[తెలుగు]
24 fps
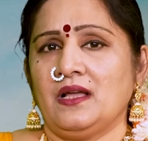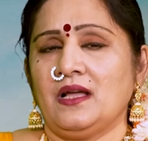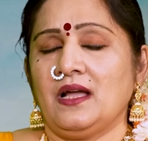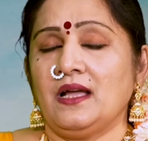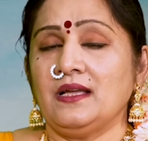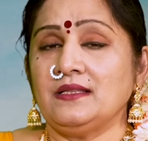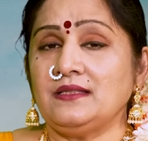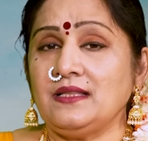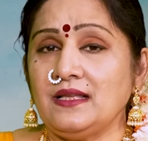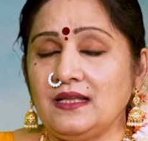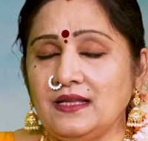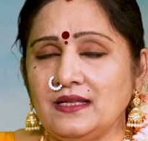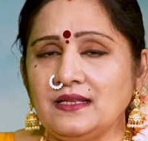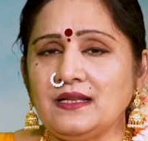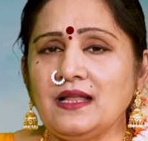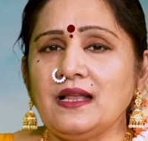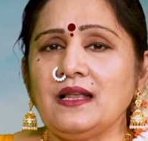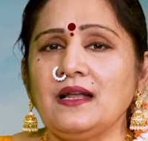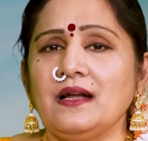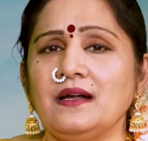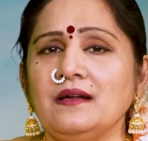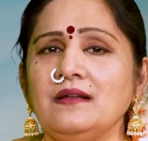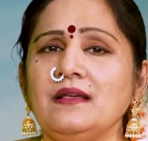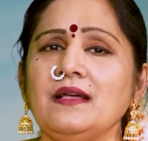అయితే ఈ
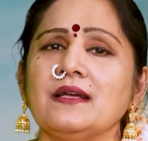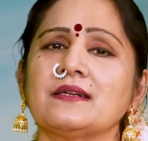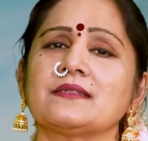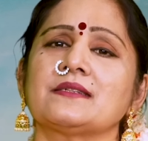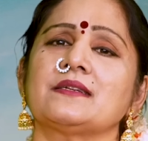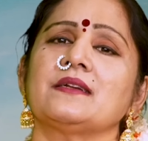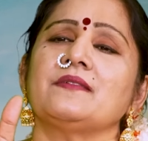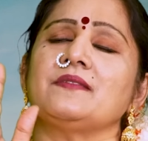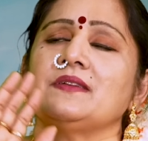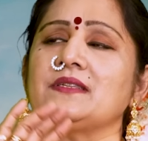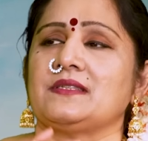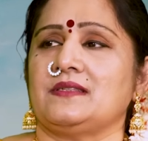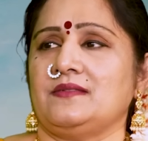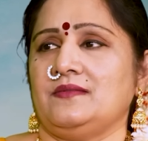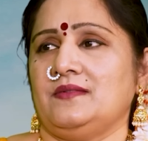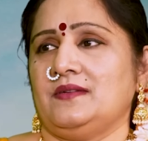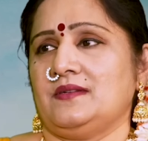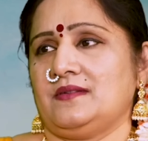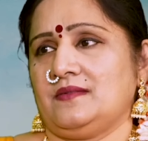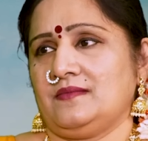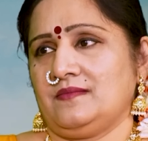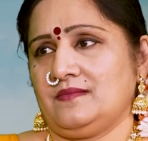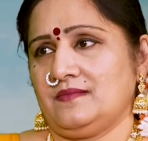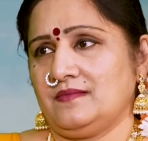నెలలో ఎక్స్ట్రా
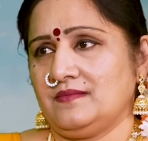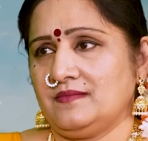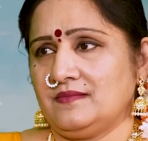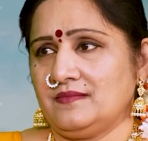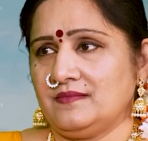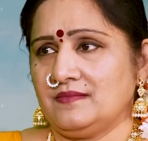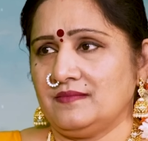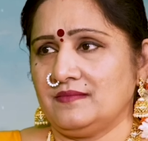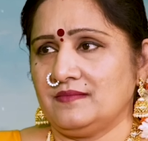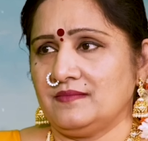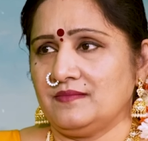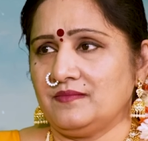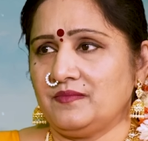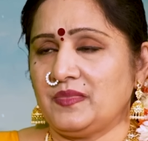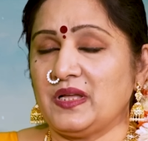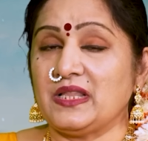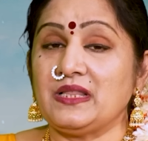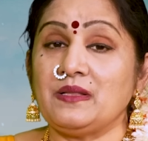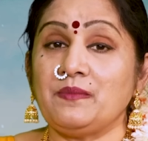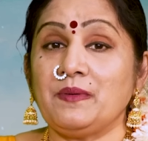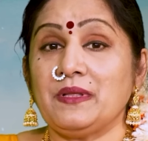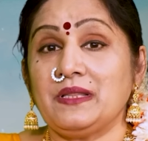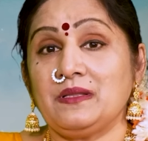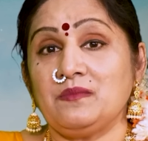వేసేవారు పెద్ద
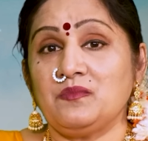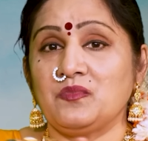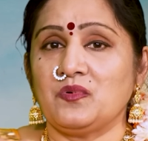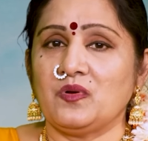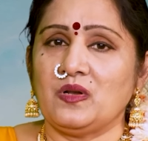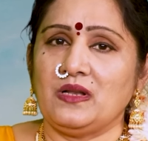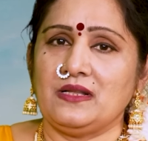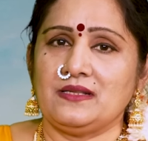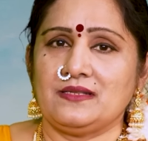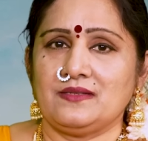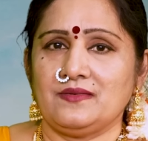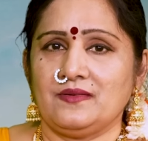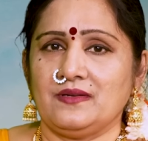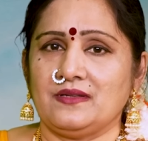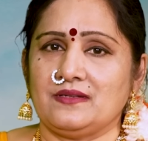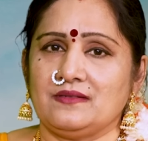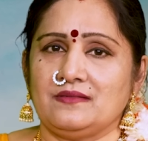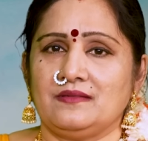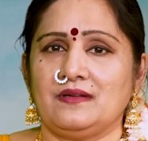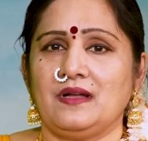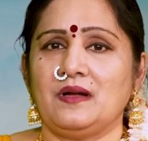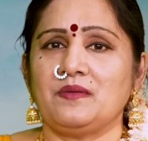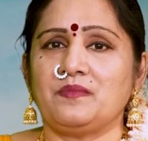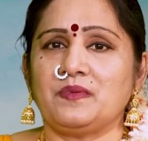పెద్ద ముగ్గులు వేసేవారు
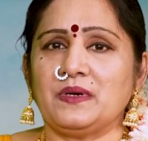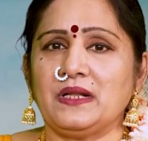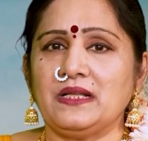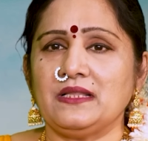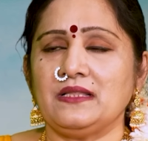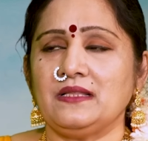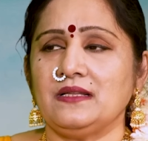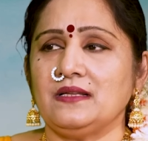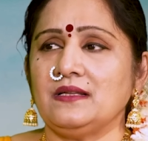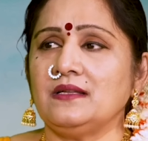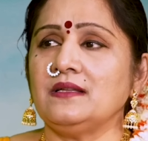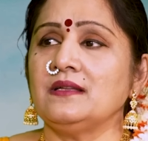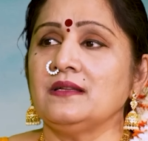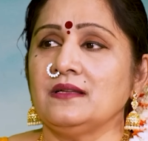అప్పుడైతే